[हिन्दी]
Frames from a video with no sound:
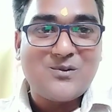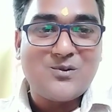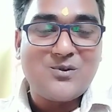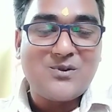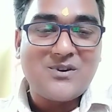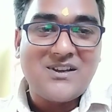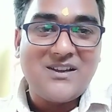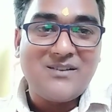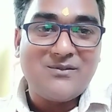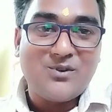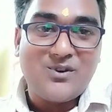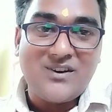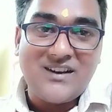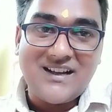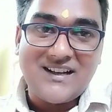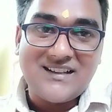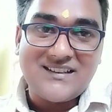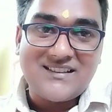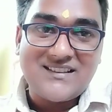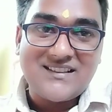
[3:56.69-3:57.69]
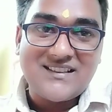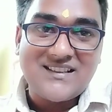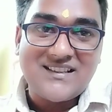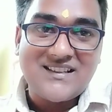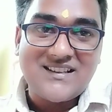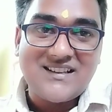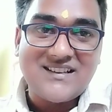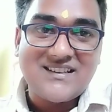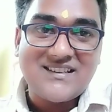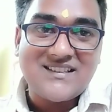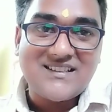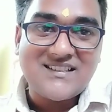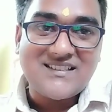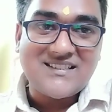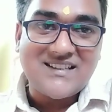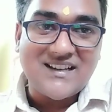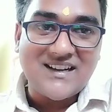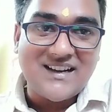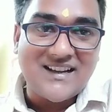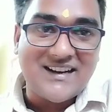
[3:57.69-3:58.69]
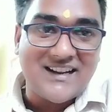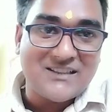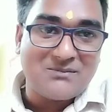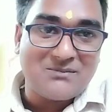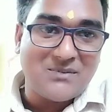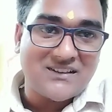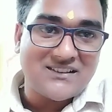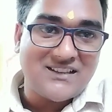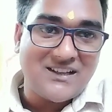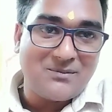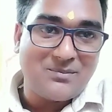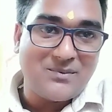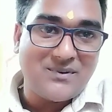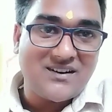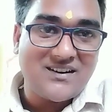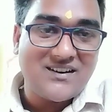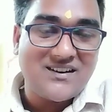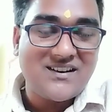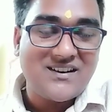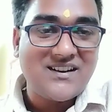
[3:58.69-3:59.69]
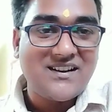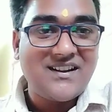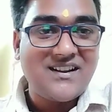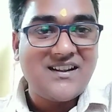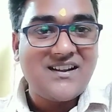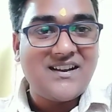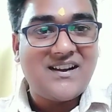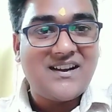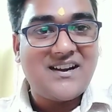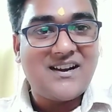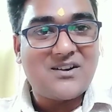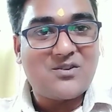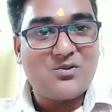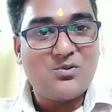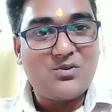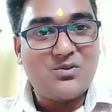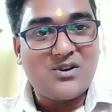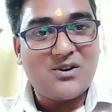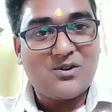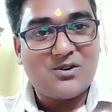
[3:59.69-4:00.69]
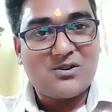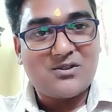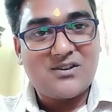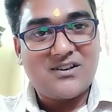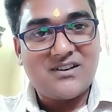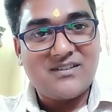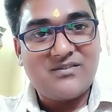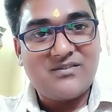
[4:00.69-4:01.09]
उनकी बुनियाद सकारात्मकता पर अटूट और दृढ़